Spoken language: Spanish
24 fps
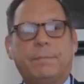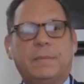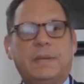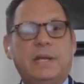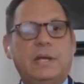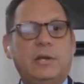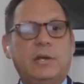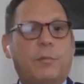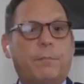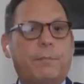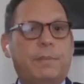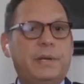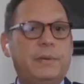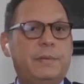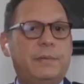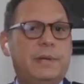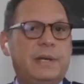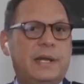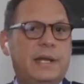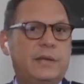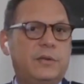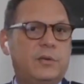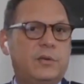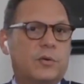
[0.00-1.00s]
y los
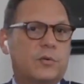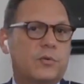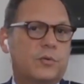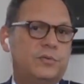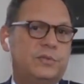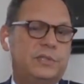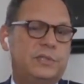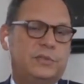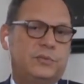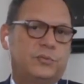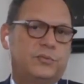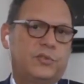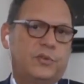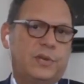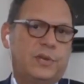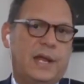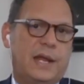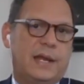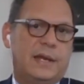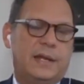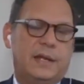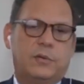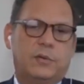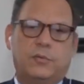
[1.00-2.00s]
privilegios
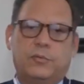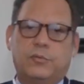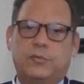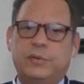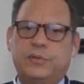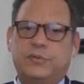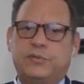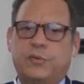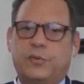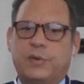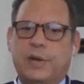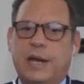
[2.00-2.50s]
constitucionales en un juicio